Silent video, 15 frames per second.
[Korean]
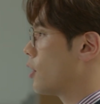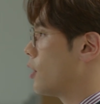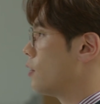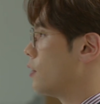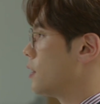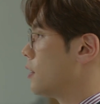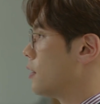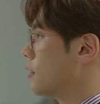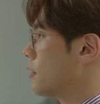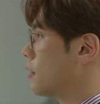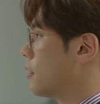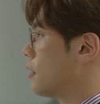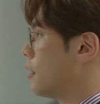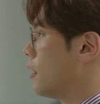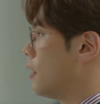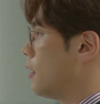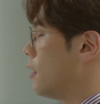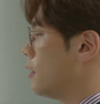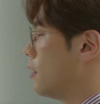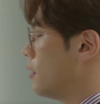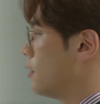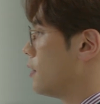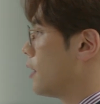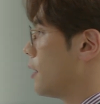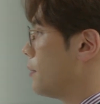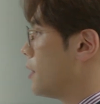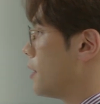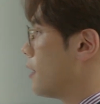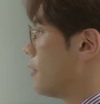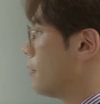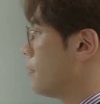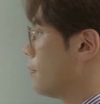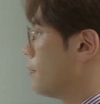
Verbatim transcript: 자연희 씨는 연인 사이입니다.